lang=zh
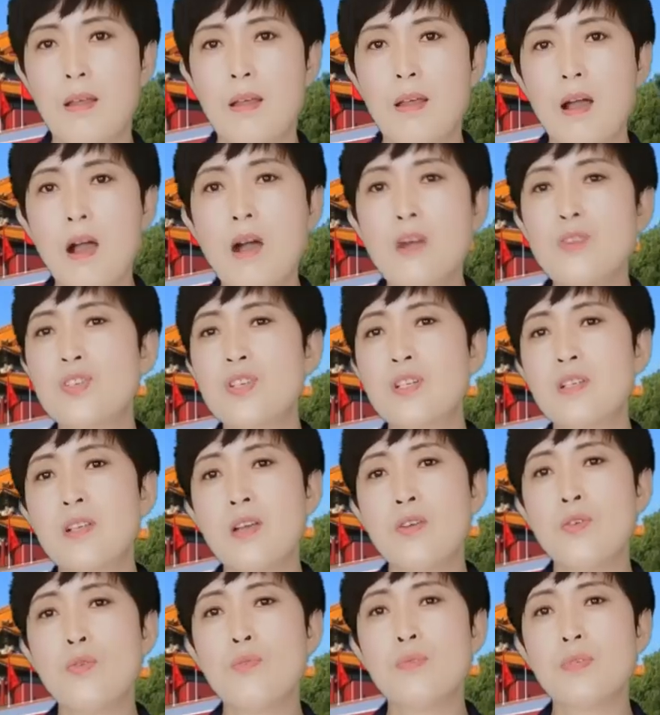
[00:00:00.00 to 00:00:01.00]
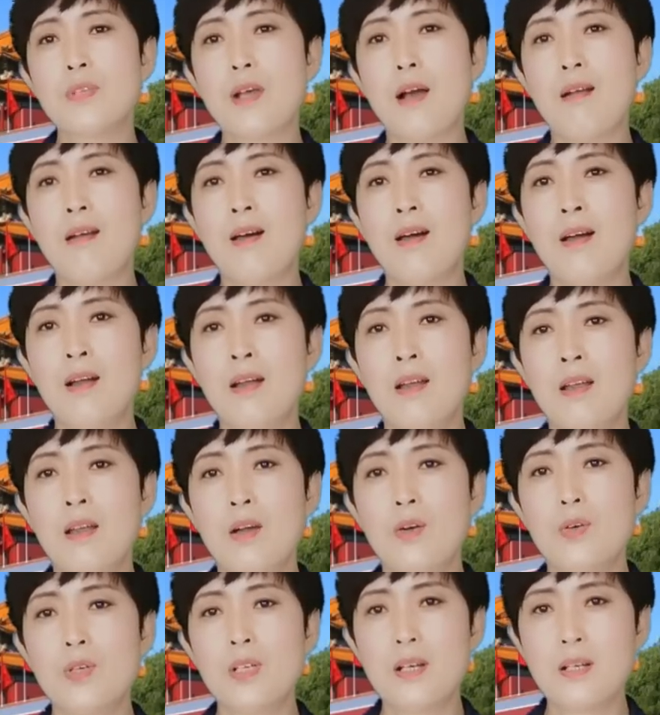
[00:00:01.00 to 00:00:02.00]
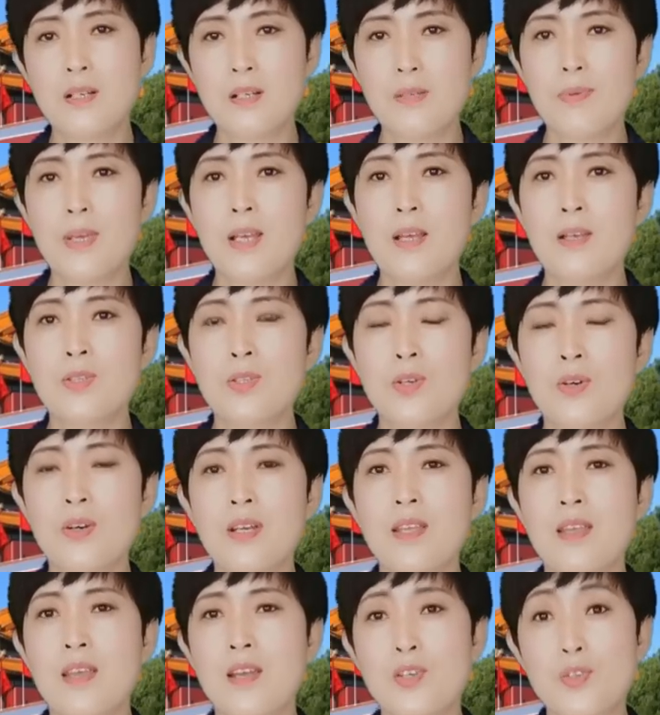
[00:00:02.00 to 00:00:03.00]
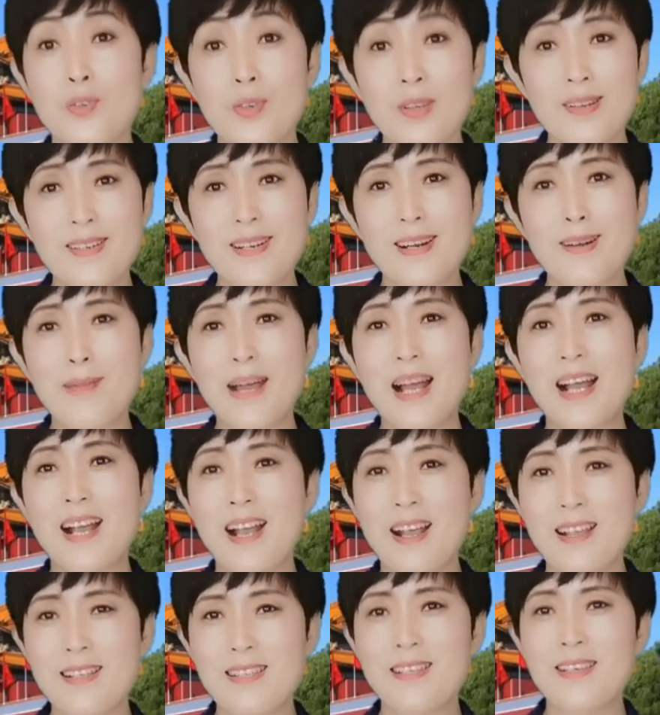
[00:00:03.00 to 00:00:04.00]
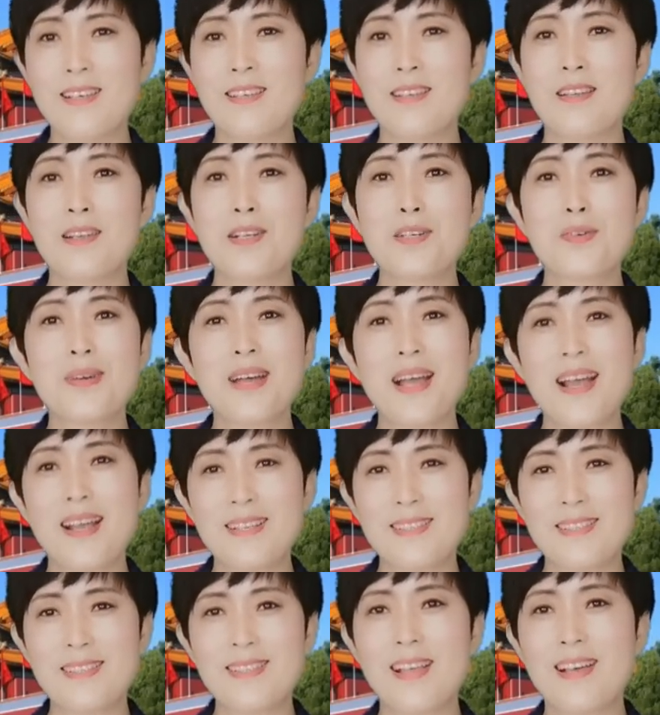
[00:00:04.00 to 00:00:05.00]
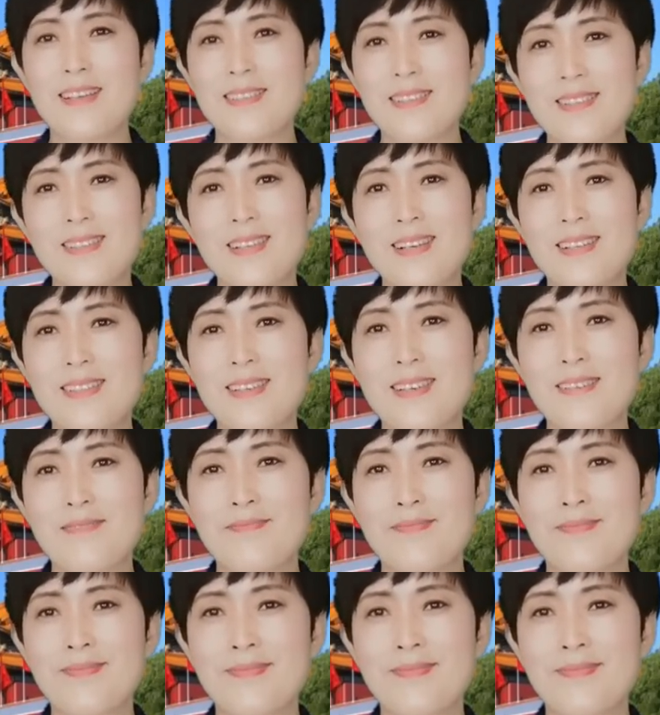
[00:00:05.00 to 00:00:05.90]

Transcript: 好，时间又不早了。我这个视频就跟您说到这儿吧，感谢您的收看，下次再见。